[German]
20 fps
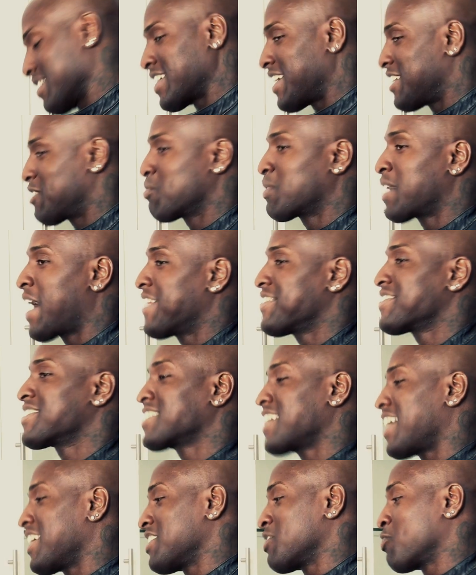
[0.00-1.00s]
Das heißt, du
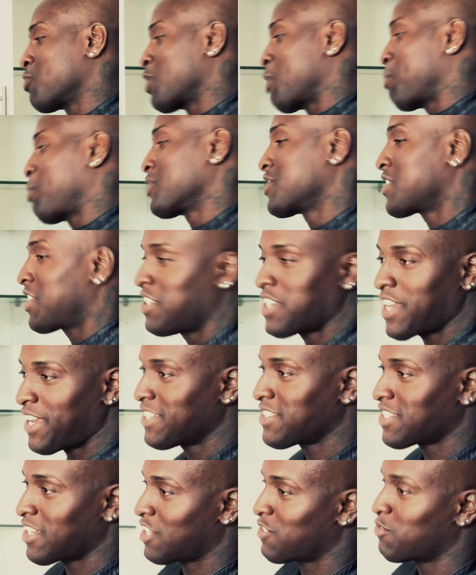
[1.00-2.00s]
kannst gar nicht hundertprozentig
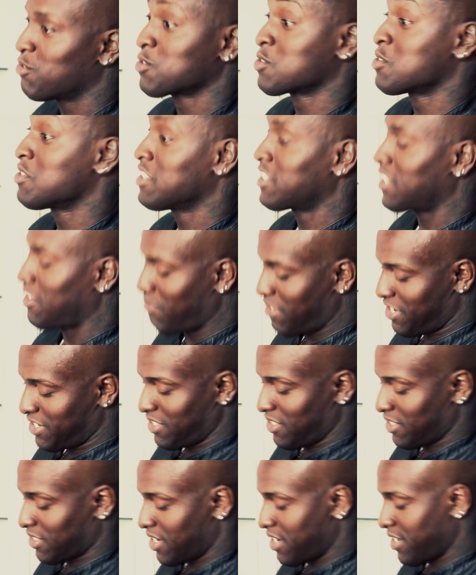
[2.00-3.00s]
echt sein. Das funktioniert dann
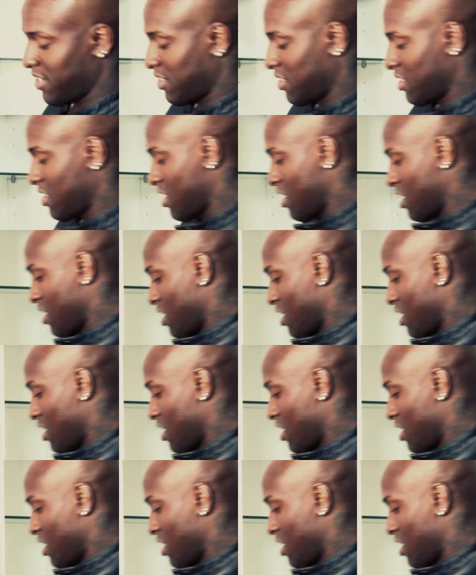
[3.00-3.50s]
meistens gar nicht.